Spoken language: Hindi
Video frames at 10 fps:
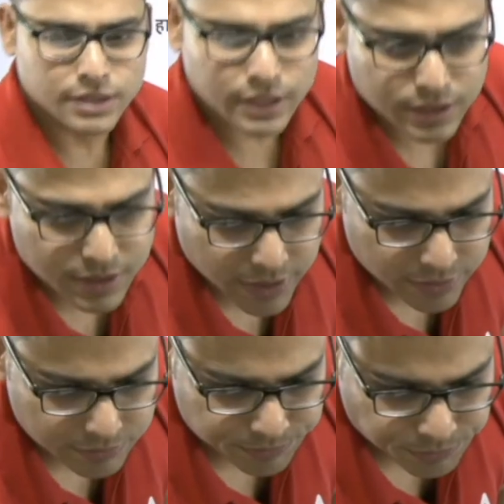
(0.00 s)
सीड्स
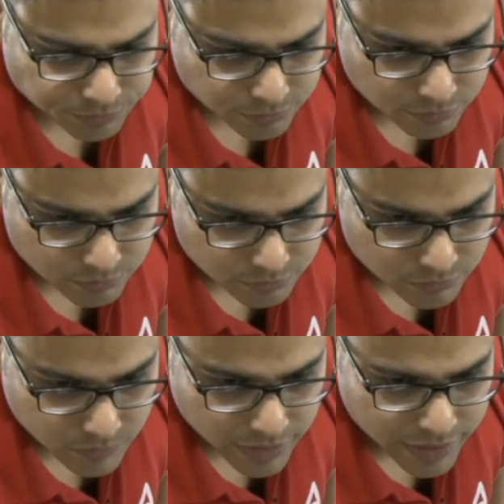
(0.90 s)
हैं
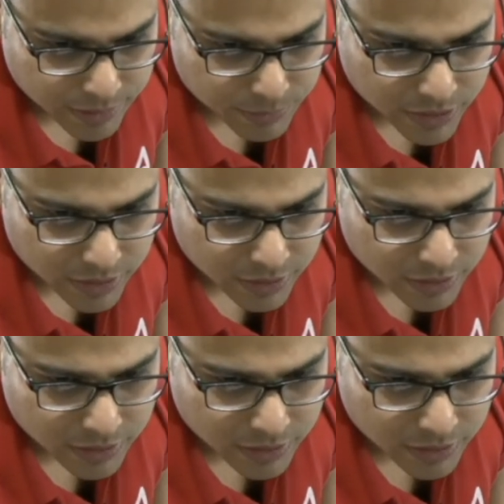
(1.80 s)
एक मिनट